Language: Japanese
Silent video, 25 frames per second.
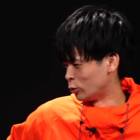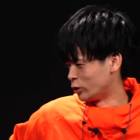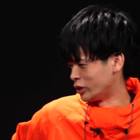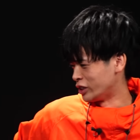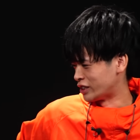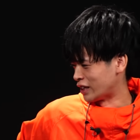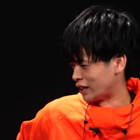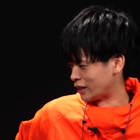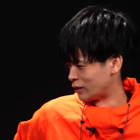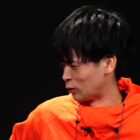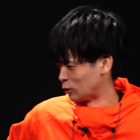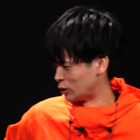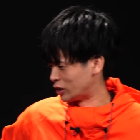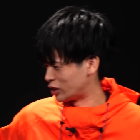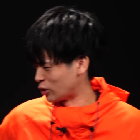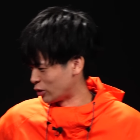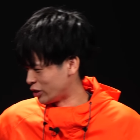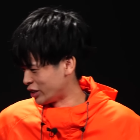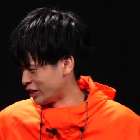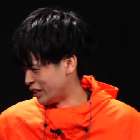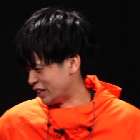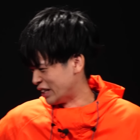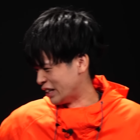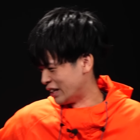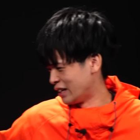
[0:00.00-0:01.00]
お兄さんと一緒
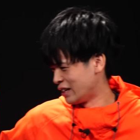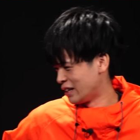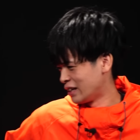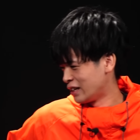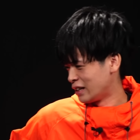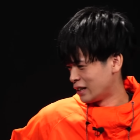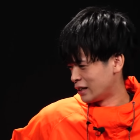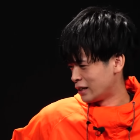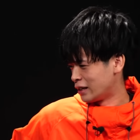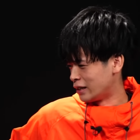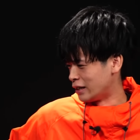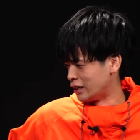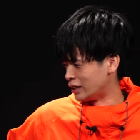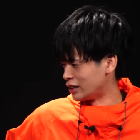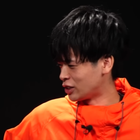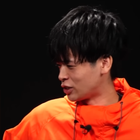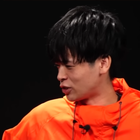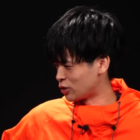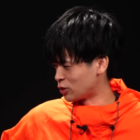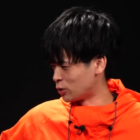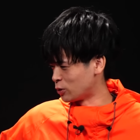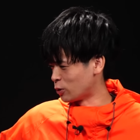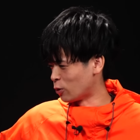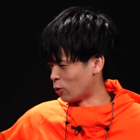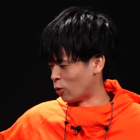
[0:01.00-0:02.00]
に練
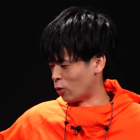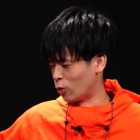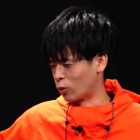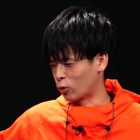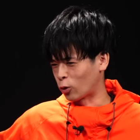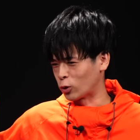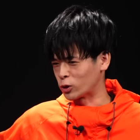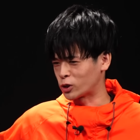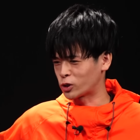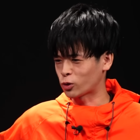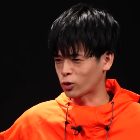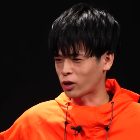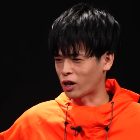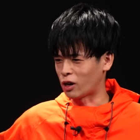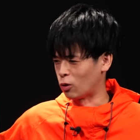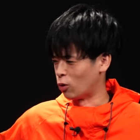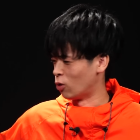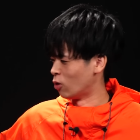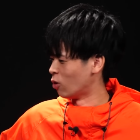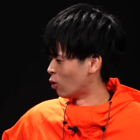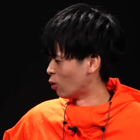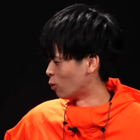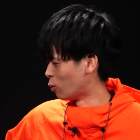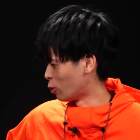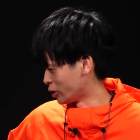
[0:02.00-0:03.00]
習のコツとかを
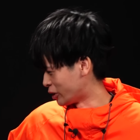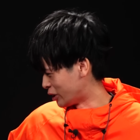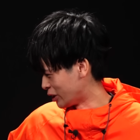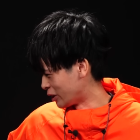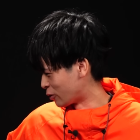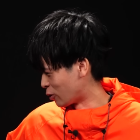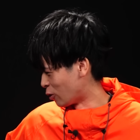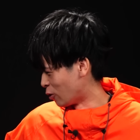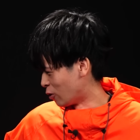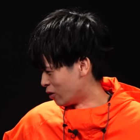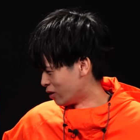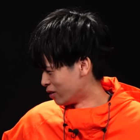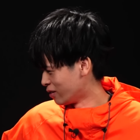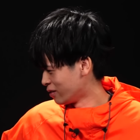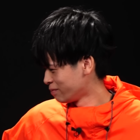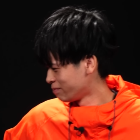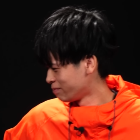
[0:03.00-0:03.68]
覚えていこう